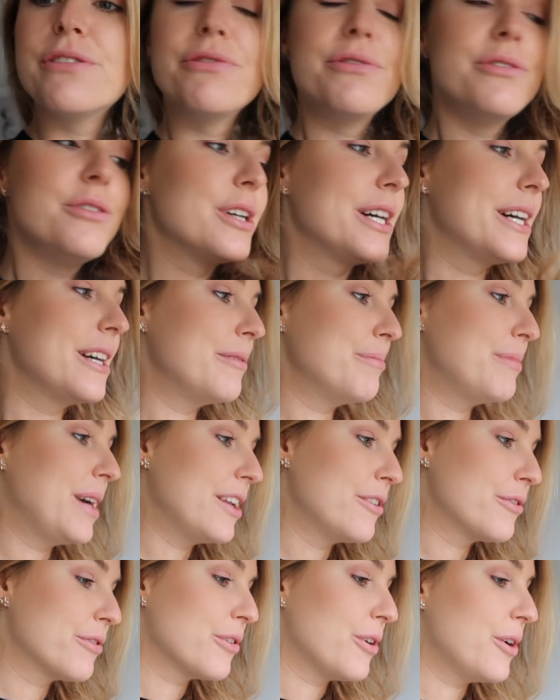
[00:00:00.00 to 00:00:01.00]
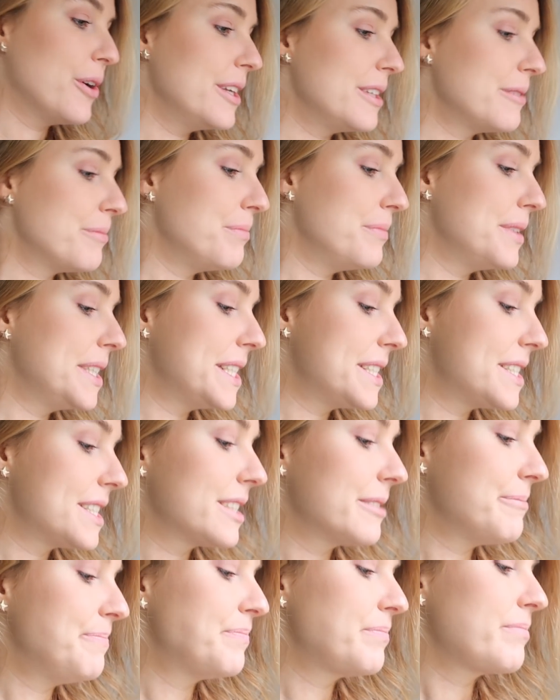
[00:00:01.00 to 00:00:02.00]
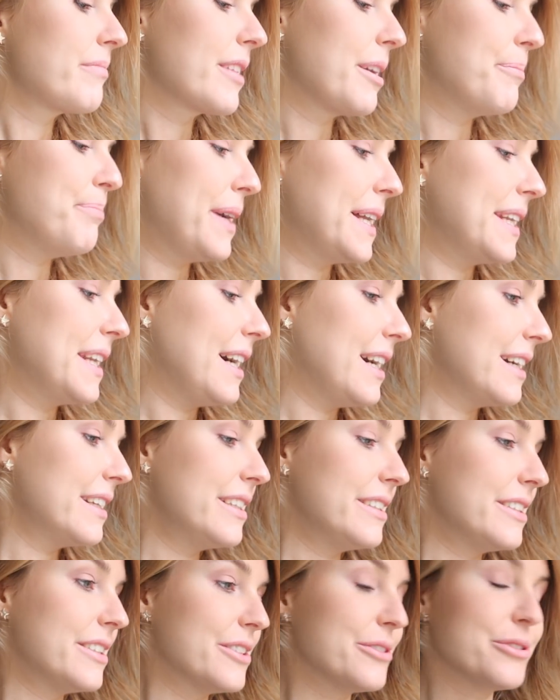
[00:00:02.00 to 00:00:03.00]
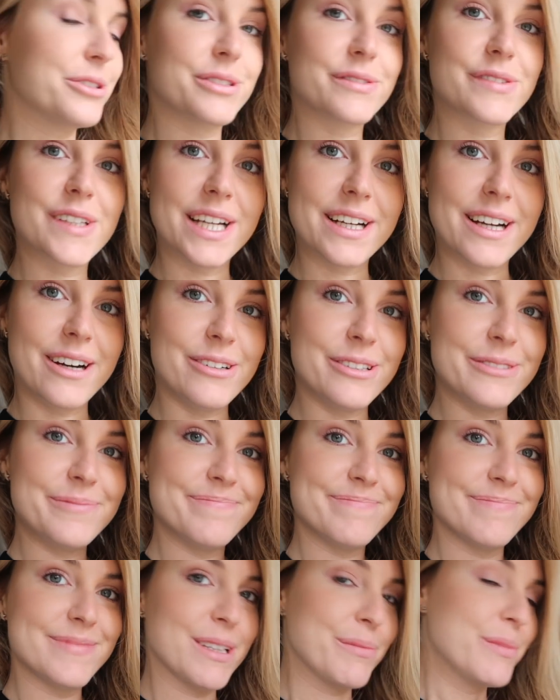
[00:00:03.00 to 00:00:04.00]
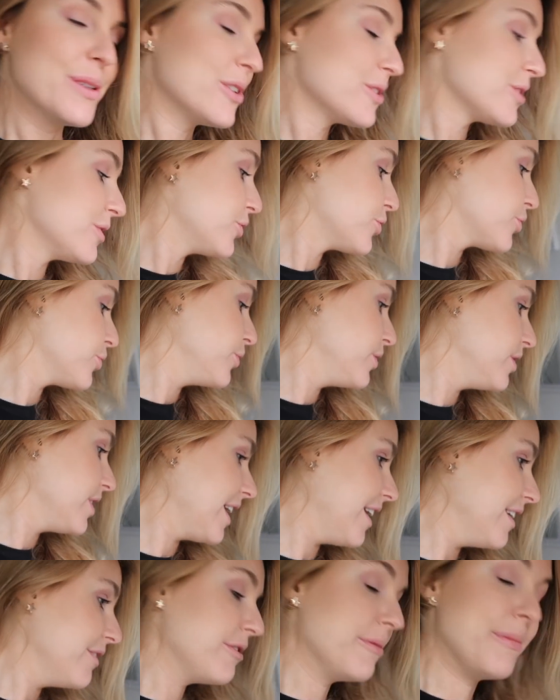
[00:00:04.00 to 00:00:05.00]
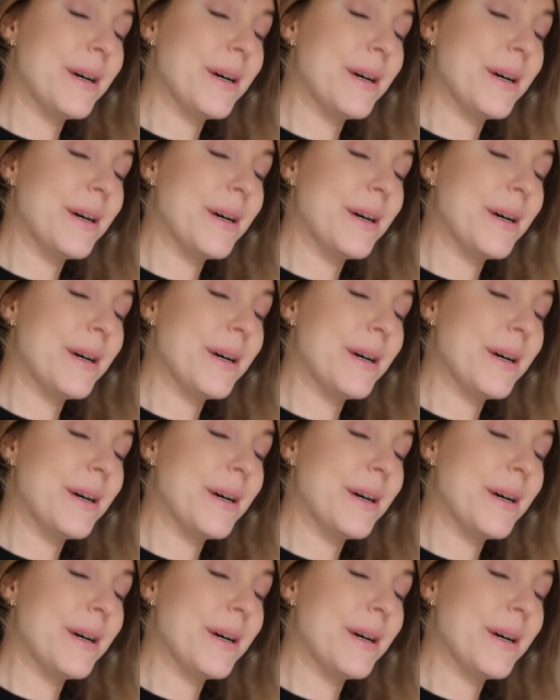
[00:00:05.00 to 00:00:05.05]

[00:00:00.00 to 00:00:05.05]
für meinen Freund mit Banane und Kakao. Ich bin auch so eine schöne reife